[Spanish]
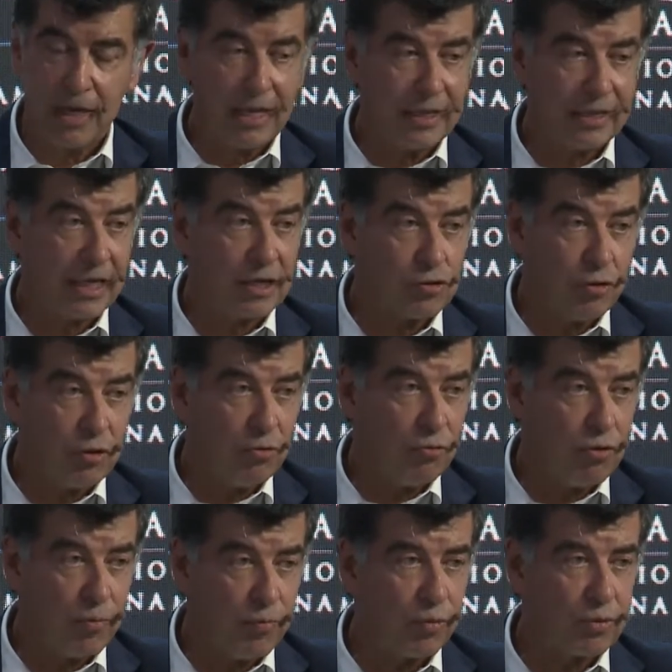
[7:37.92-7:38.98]
Tan solo el
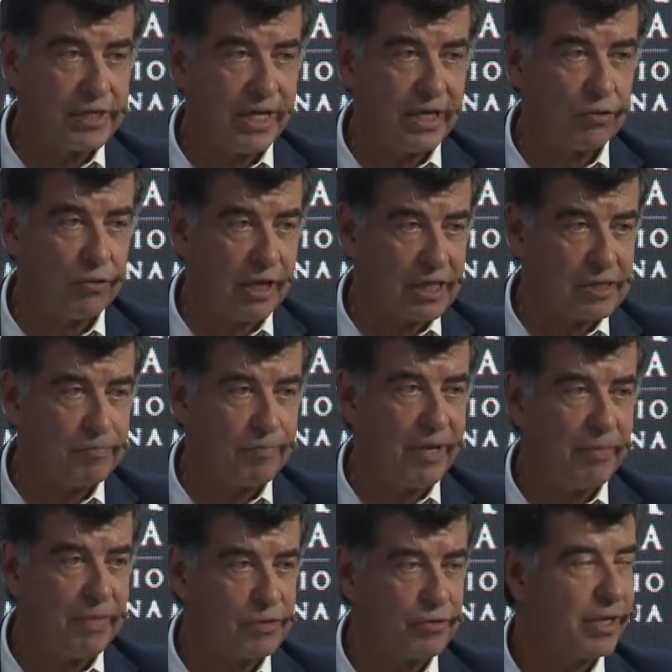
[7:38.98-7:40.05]
1% de las
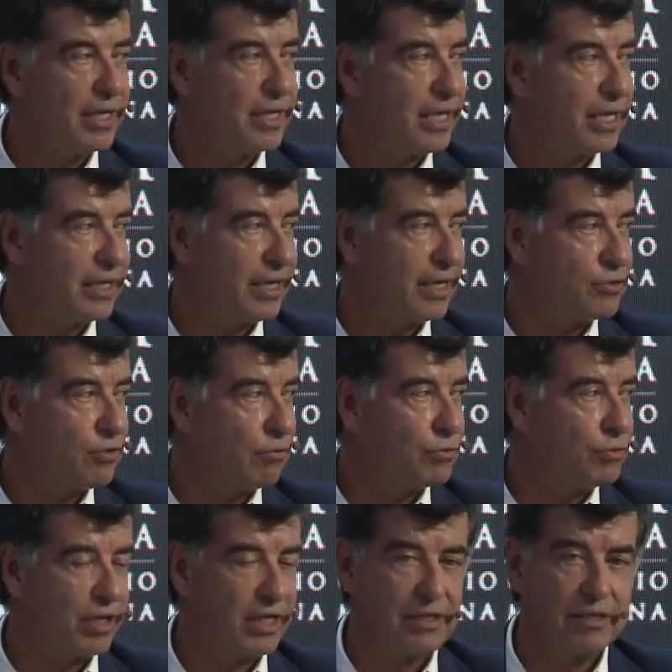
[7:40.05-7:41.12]
pymes hoy en día tiene
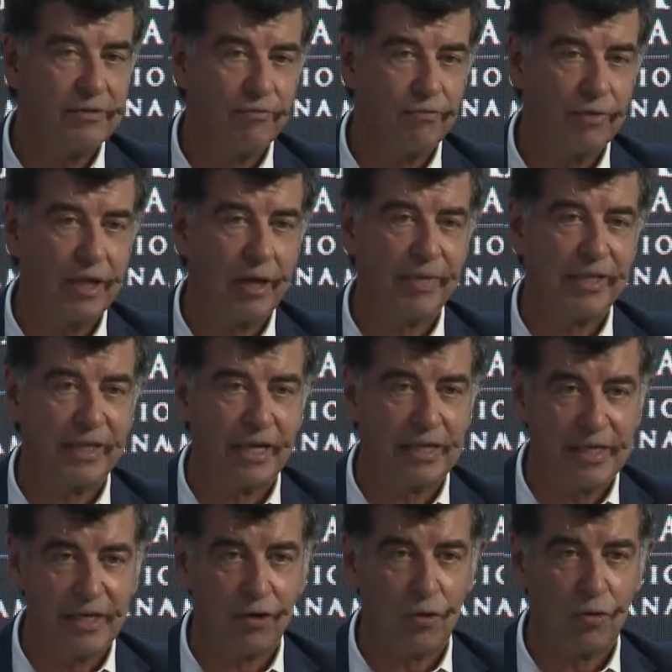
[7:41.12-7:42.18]
soluciones fundamentadas
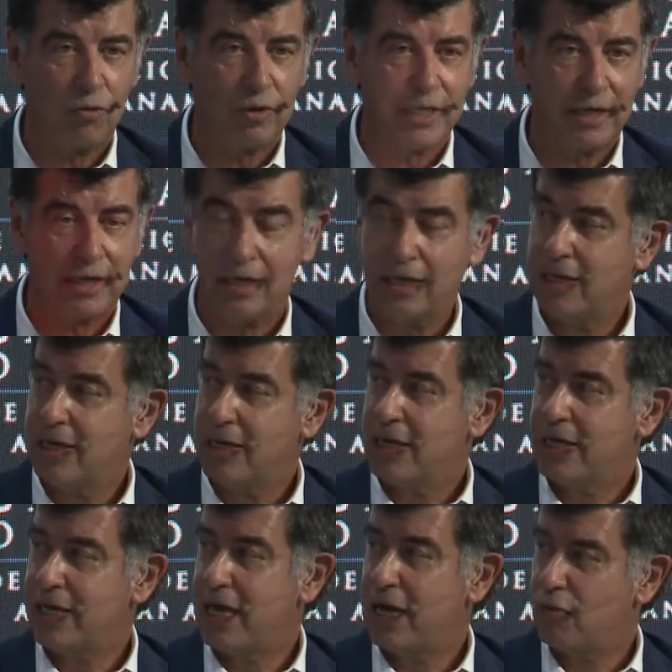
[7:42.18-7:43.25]
en robótica
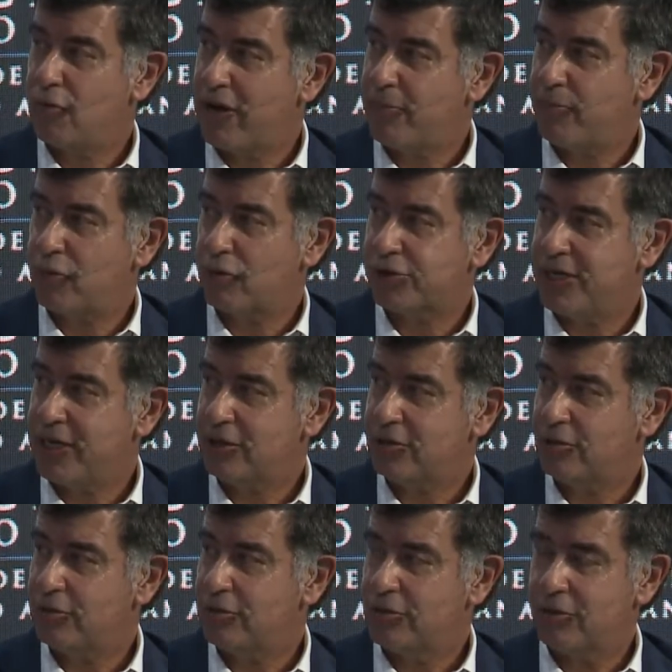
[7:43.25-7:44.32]
y el
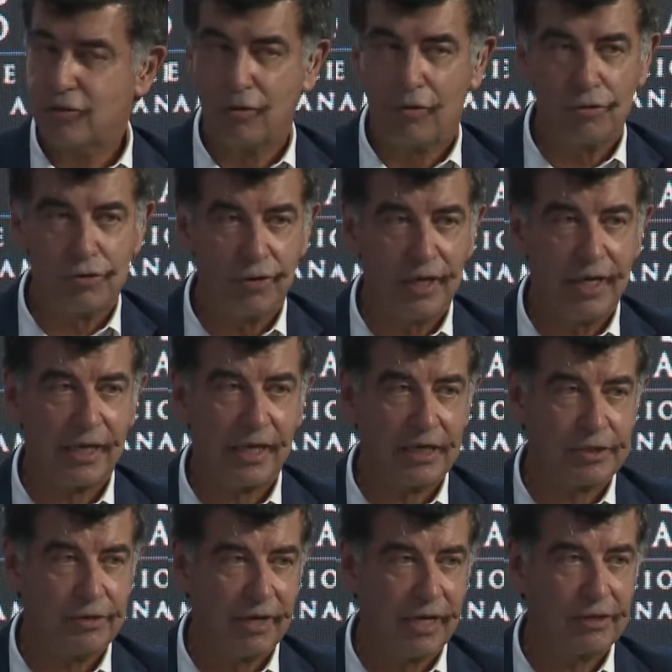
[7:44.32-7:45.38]
9% soluciones
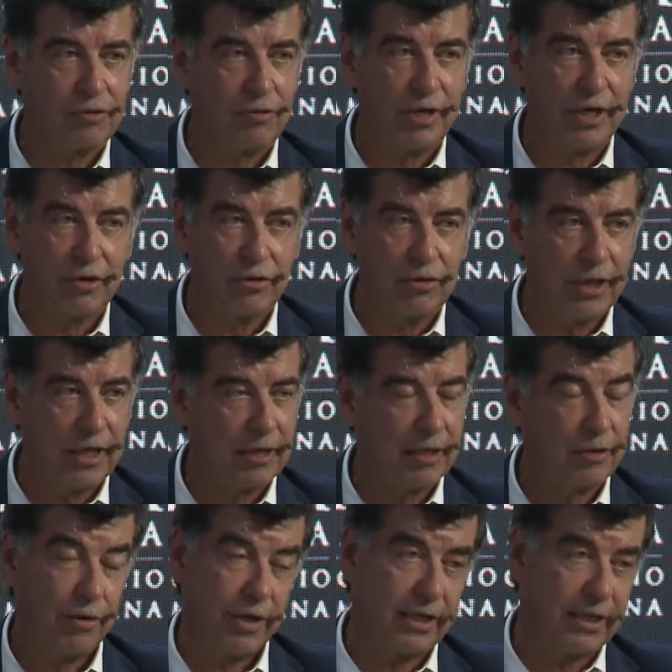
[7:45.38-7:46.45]
relacionadas eh,
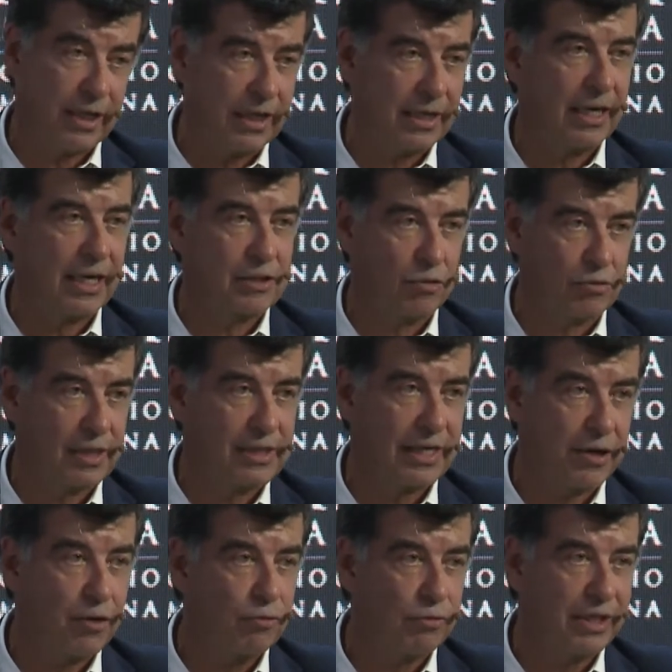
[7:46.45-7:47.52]
con, Internet de las Cosas
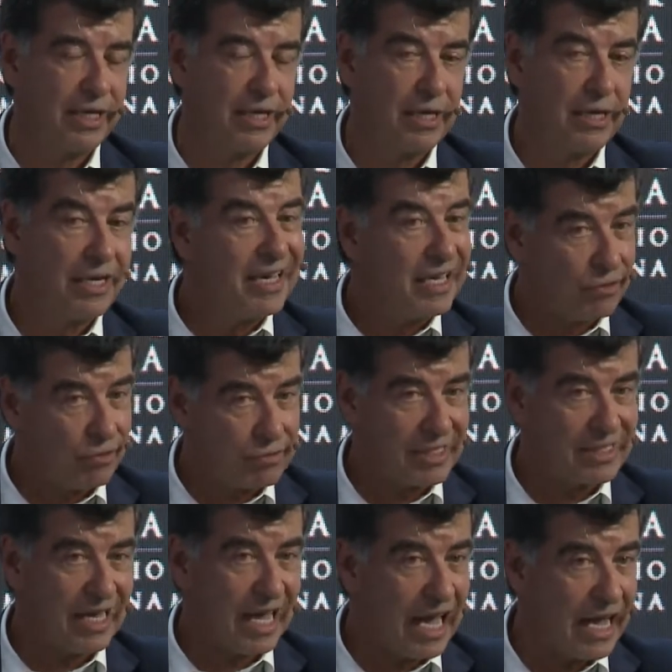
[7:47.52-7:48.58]
IoT.
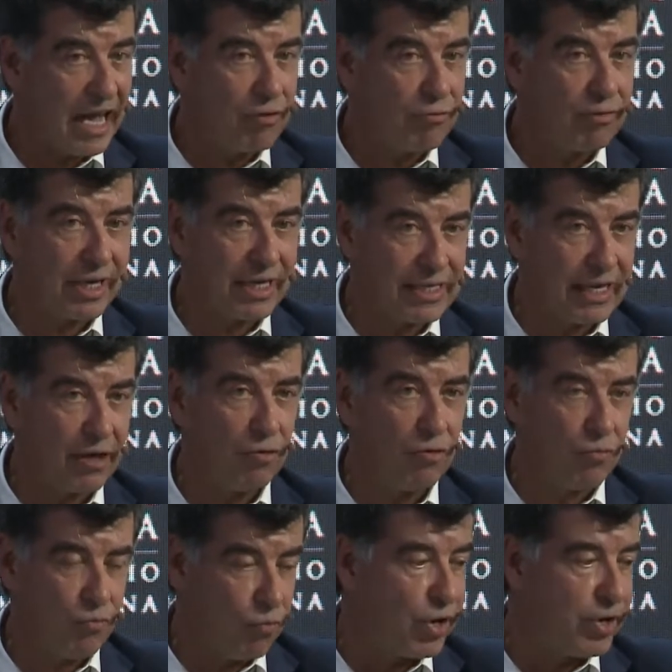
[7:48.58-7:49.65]
Entonces, ahí hay un rezago
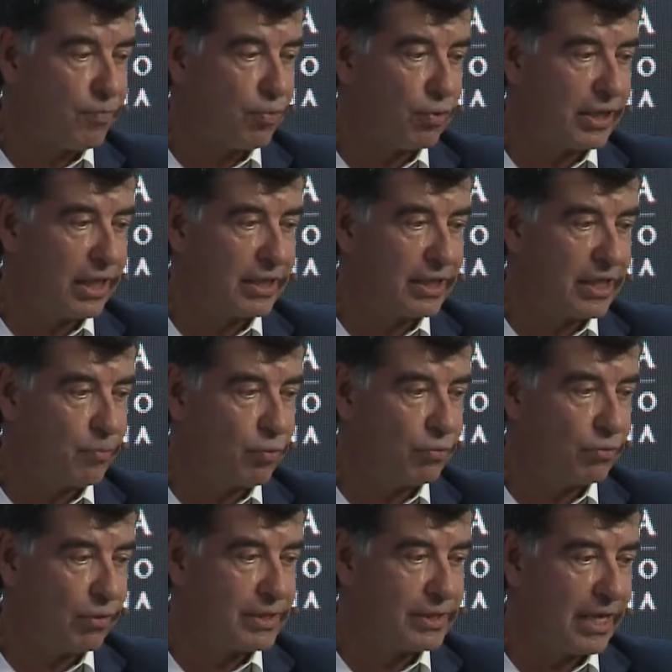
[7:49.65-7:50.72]
muy importante desde el
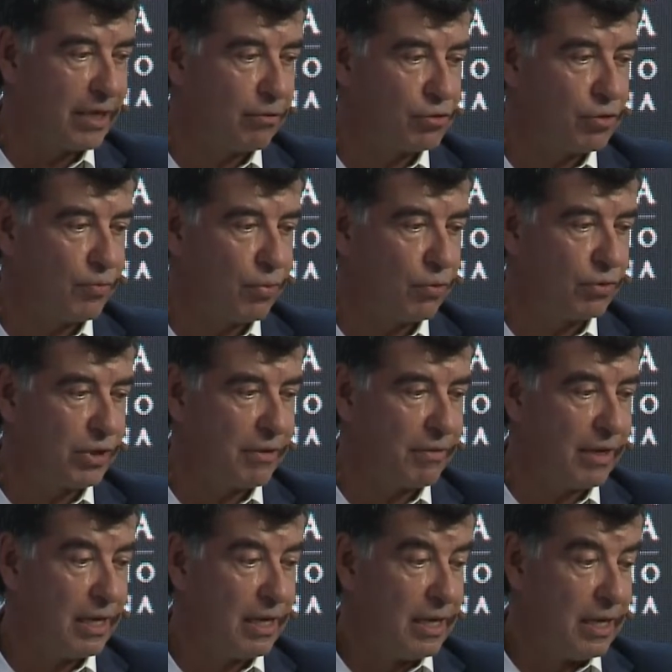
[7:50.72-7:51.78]
punto de vista de inclusión productiva.
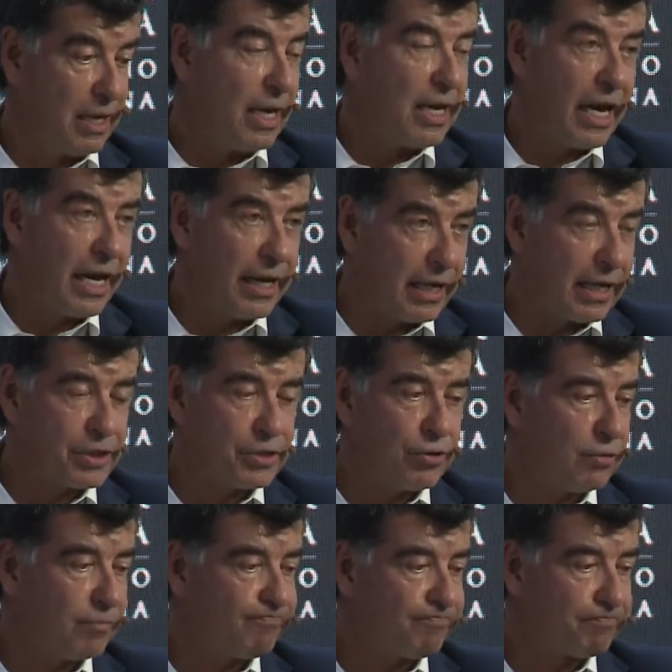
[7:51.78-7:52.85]
La generación